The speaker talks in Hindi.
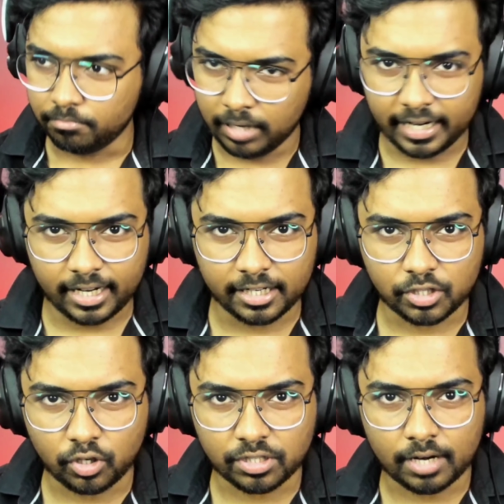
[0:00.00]
भाई का
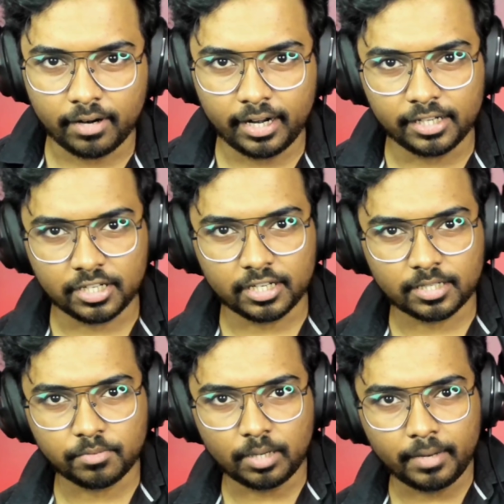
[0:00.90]
डिस्कॉर्ड सर्वर है नीचे
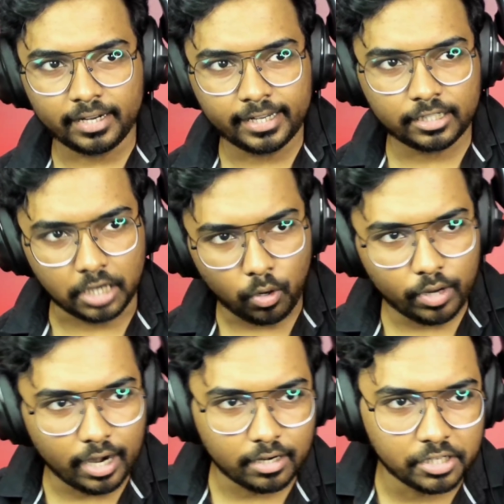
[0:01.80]
डिस्क्रिप्शन में लिंक जाओ
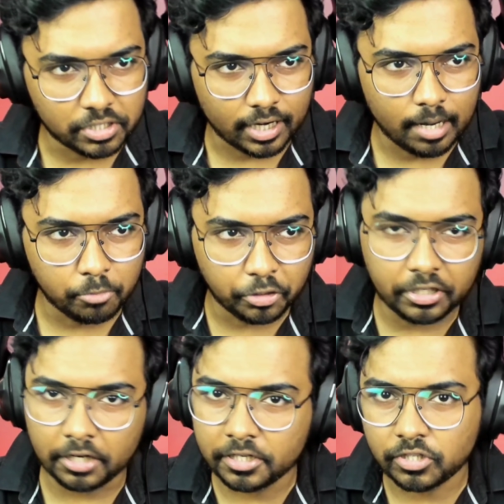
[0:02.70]
यार इंस्टाग्राम
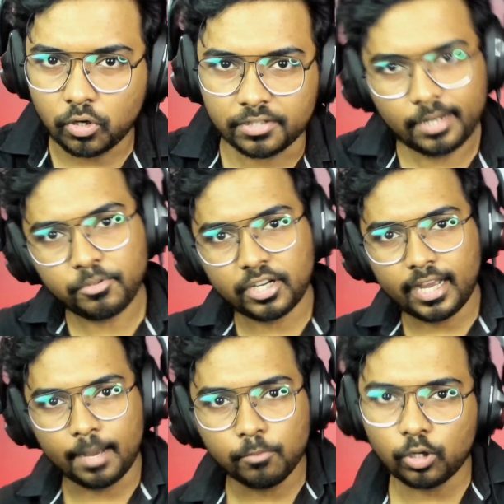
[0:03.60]
ट्विटर डिस्कॉर्ड सब जगह
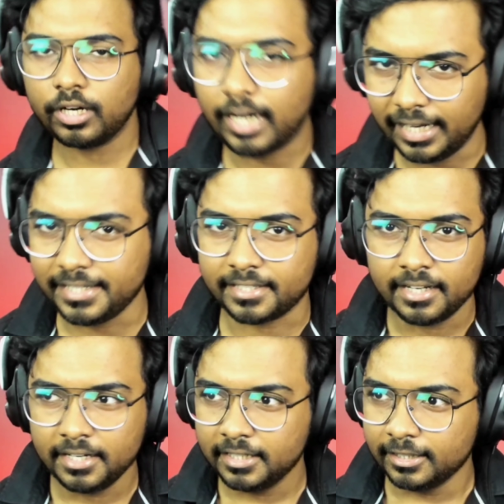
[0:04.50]
है हम लोग गाइस
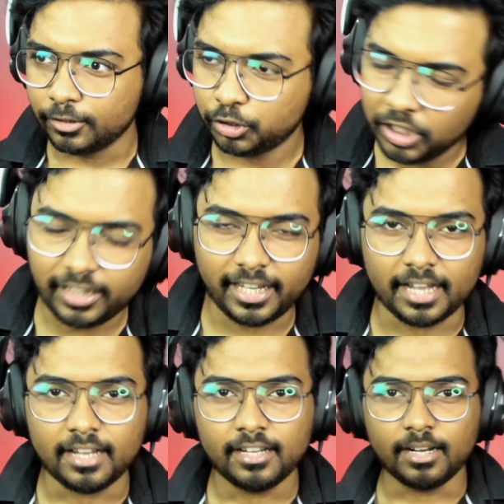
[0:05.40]
तो चलते
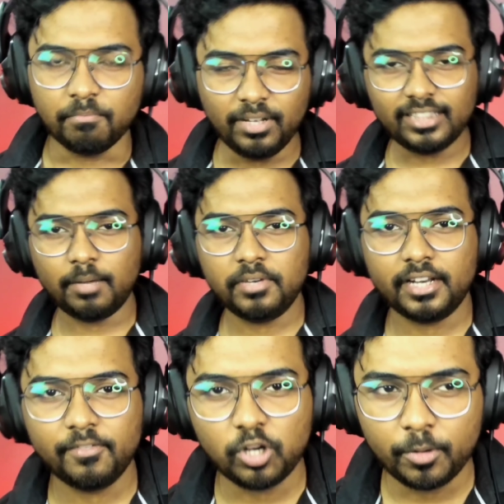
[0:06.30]
हैं मिलते अपने
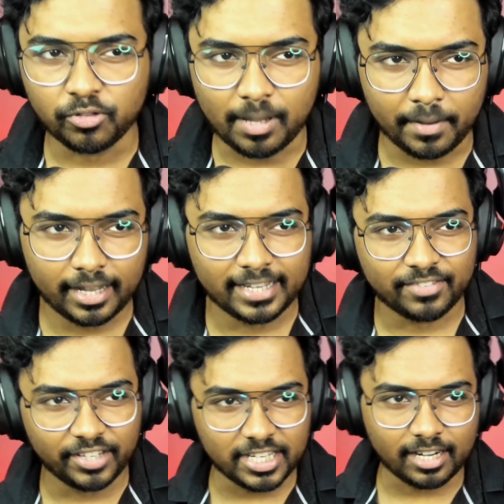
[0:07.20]
अगले वीडियो में उसका पहले इस
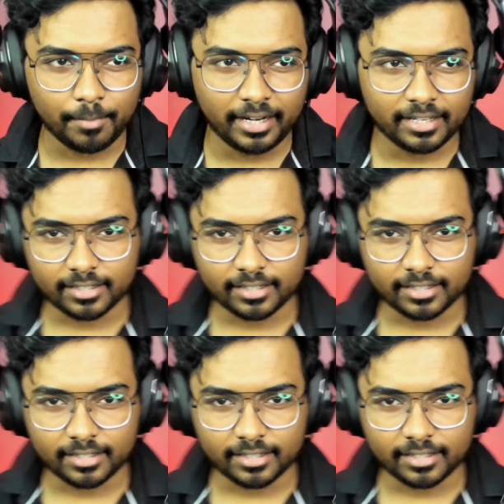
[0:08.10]
फीचर कमेंट